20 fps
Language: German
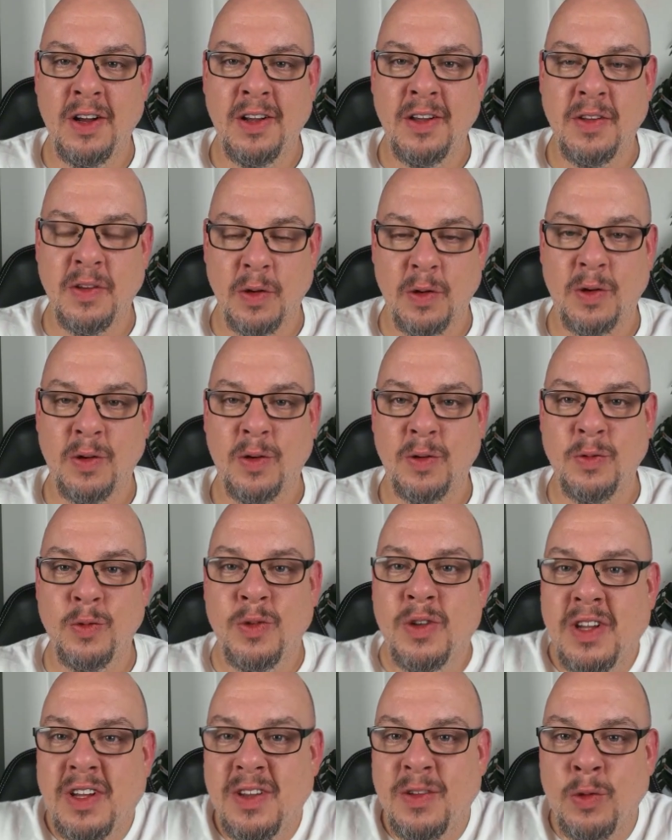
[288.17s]
So, und
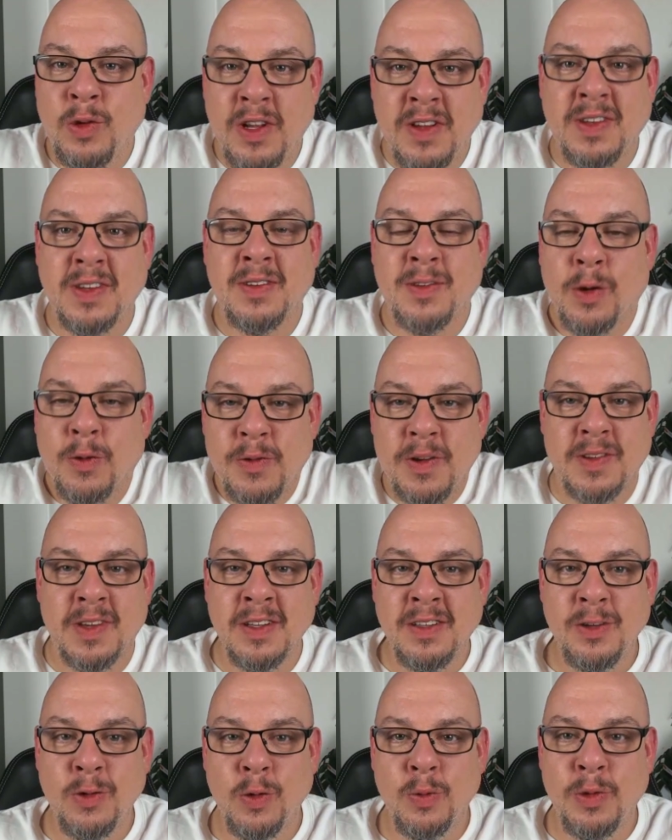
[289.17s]
nun, nun ist es so, wir
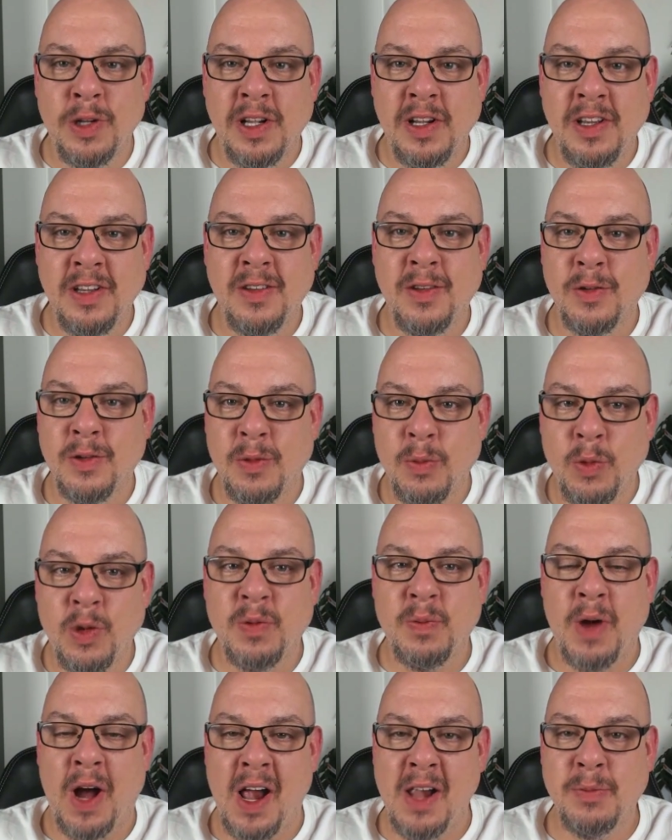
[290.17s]
sind EU-Mitglied und
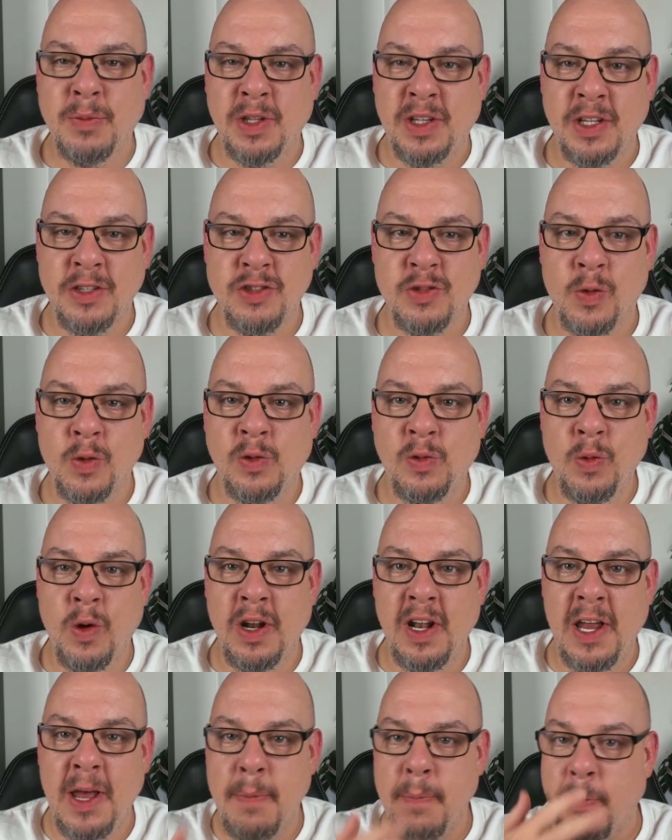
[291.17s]
müssen wir halt mit den Strukturen
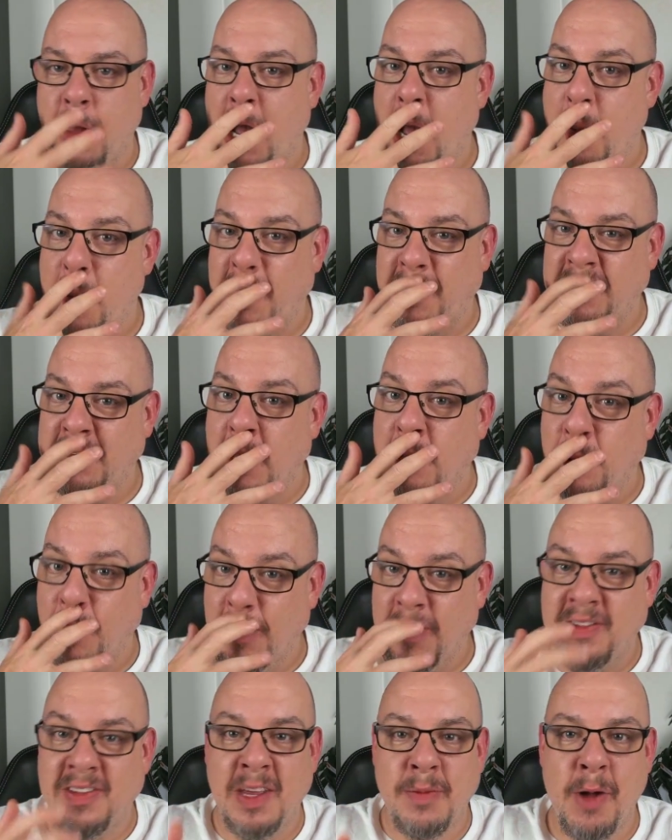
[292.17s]
leben. Da kann man sich
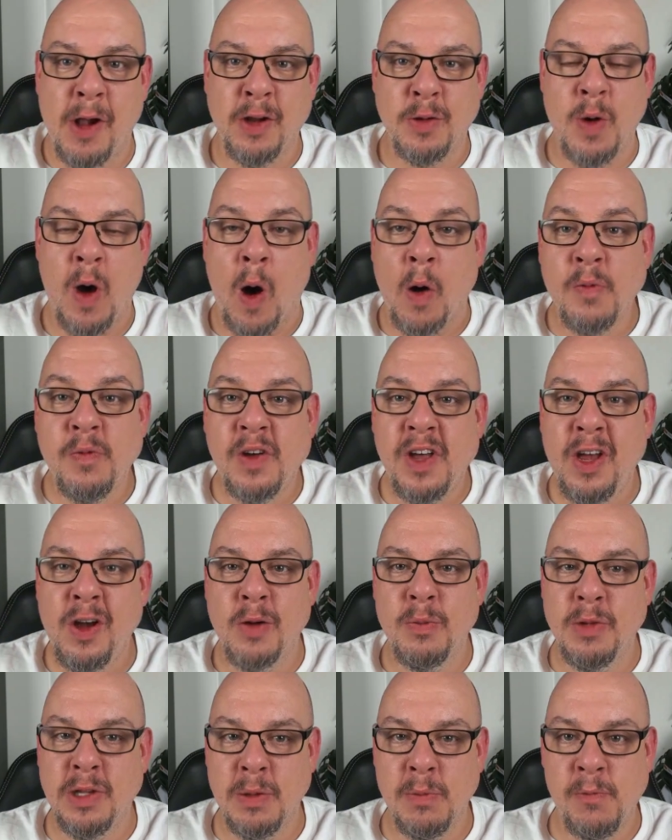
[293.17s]
natürlich zehnmal drüber aufregen
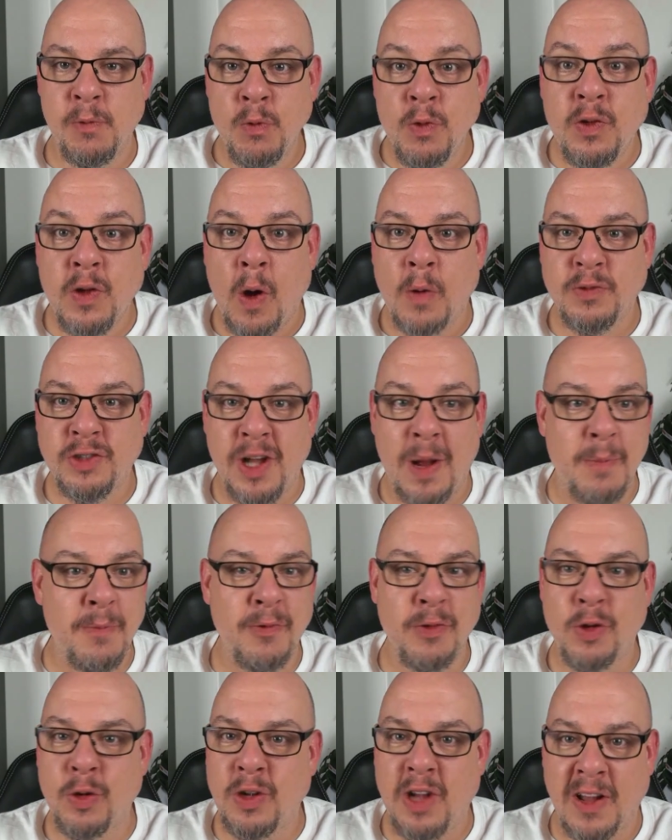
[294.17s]
und mit dem Fuß
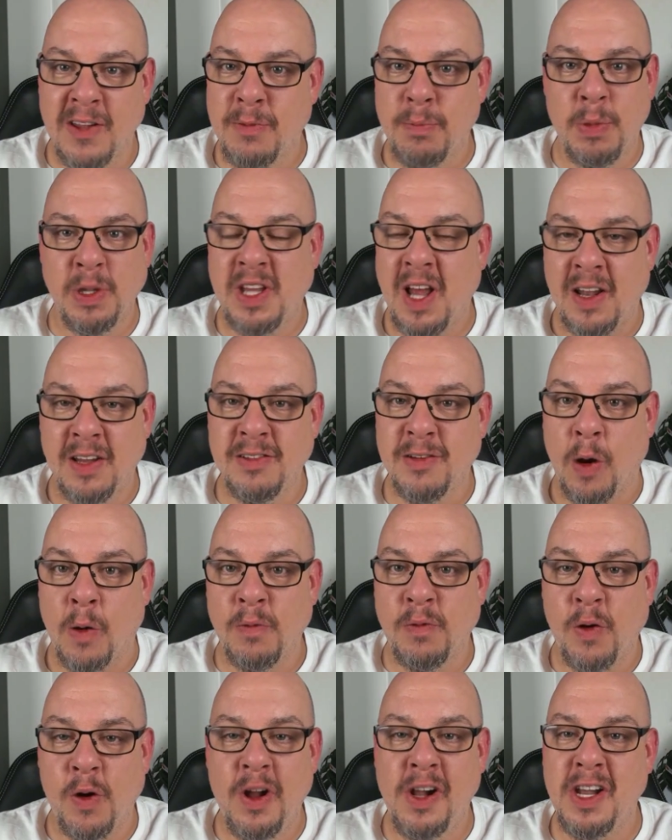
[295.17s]
aufstampfen und ganz bitterlich
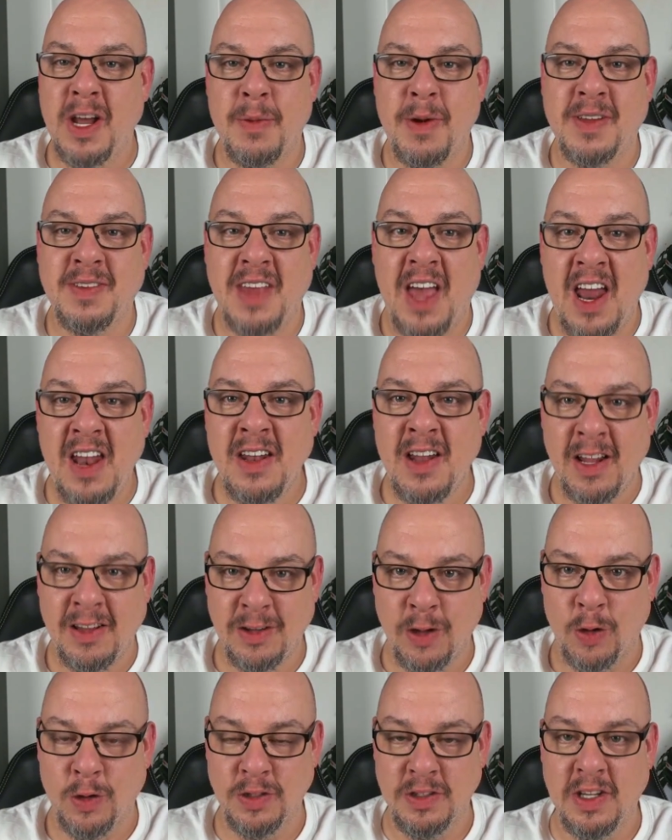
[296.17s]
aufheulen, aber es ändert
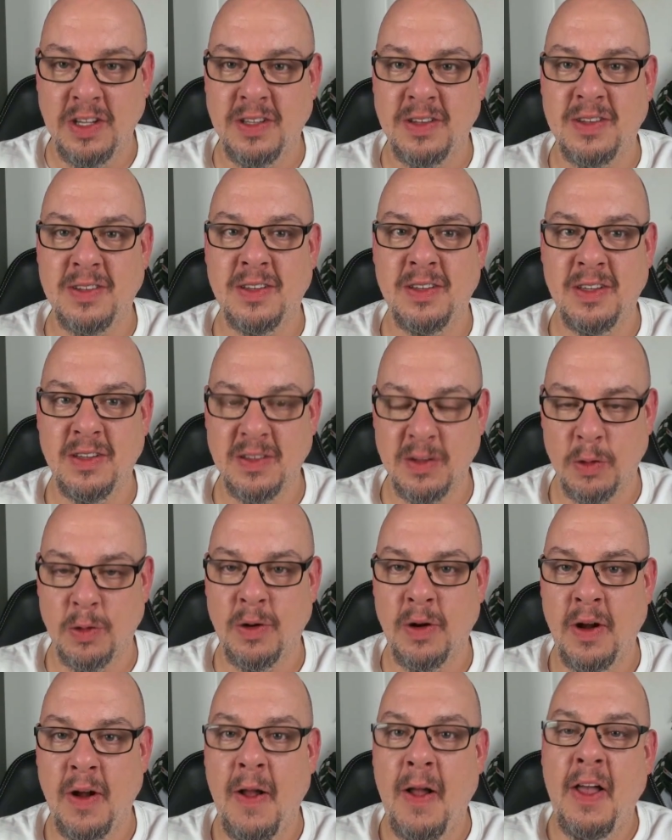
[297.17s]
doch nichts.
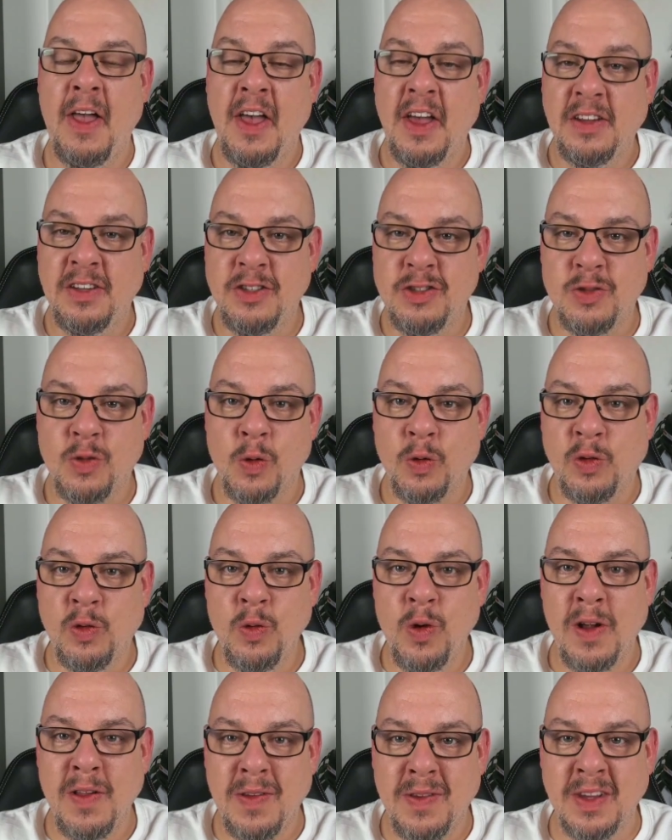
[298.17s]
So, die
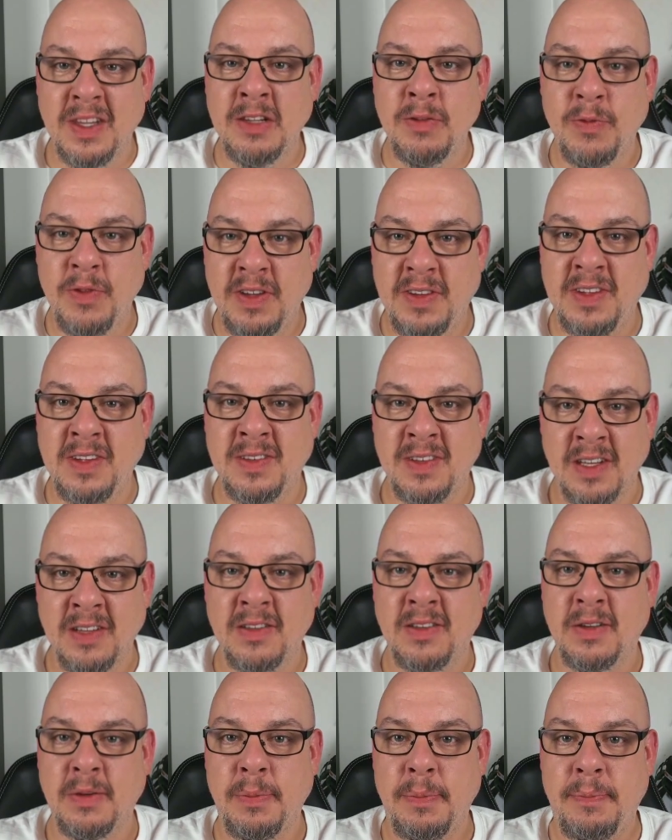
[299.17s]
Strukturen sind, wie sie
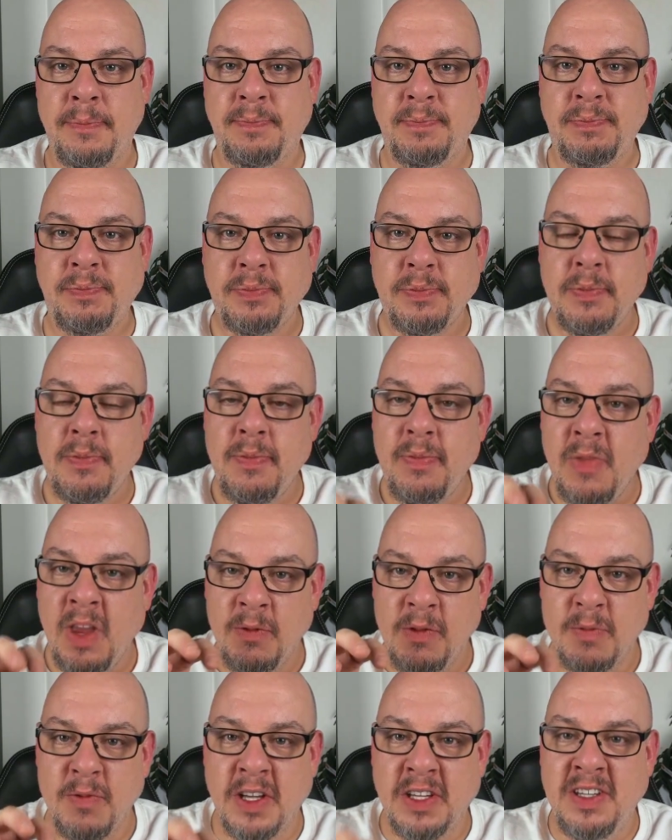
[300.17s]
sind
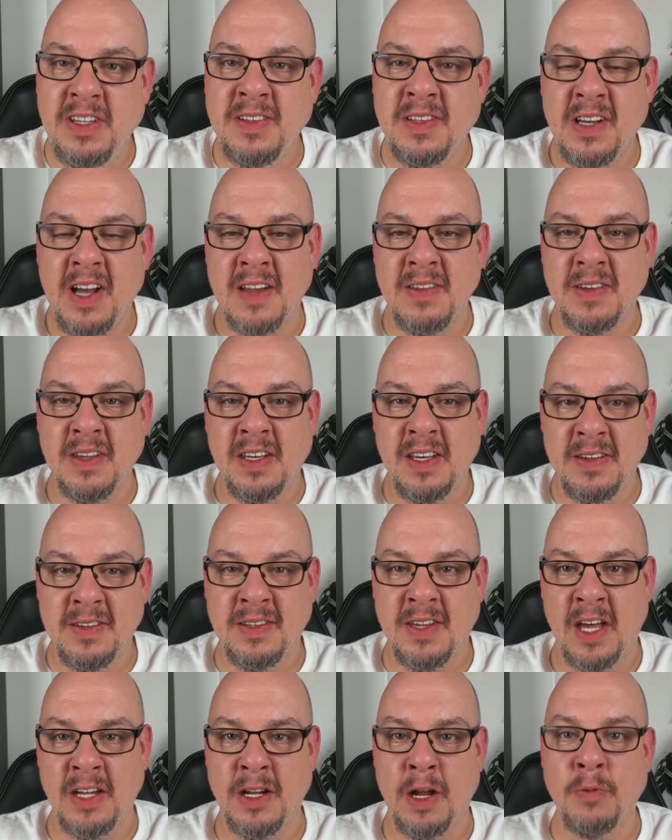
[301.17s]
wenn wir diese ganze
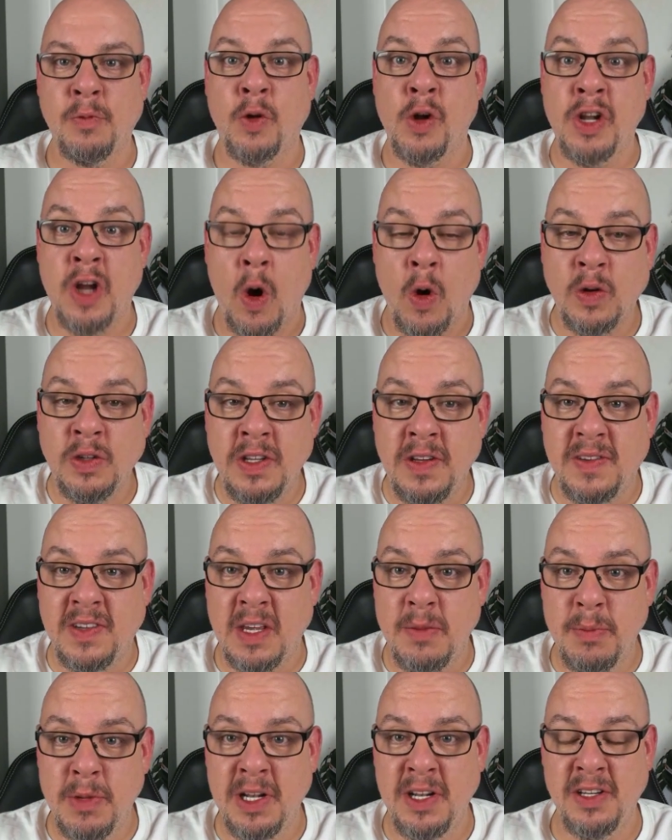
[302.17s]
Kiste ändern wollen, auch die
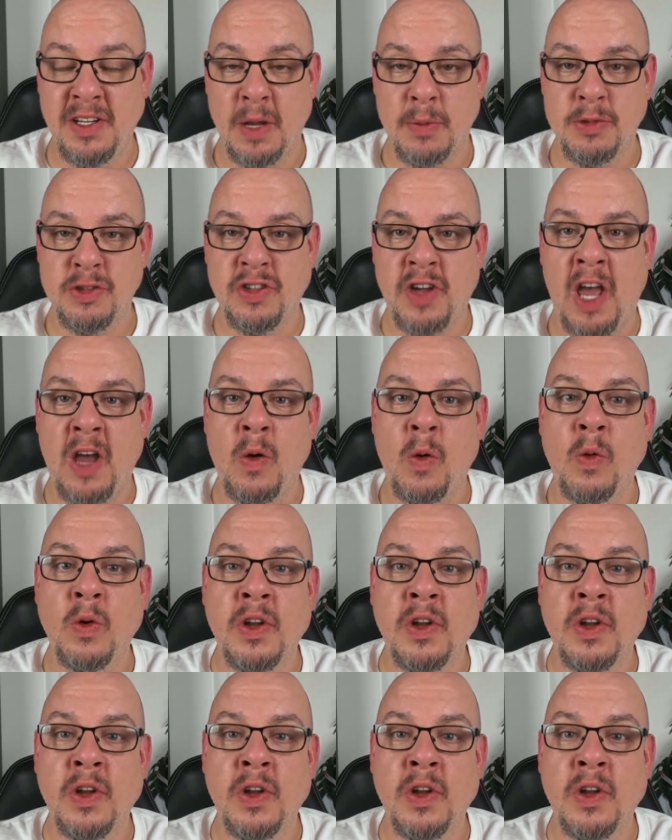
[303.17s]
10 Milliliter Beschränkung, und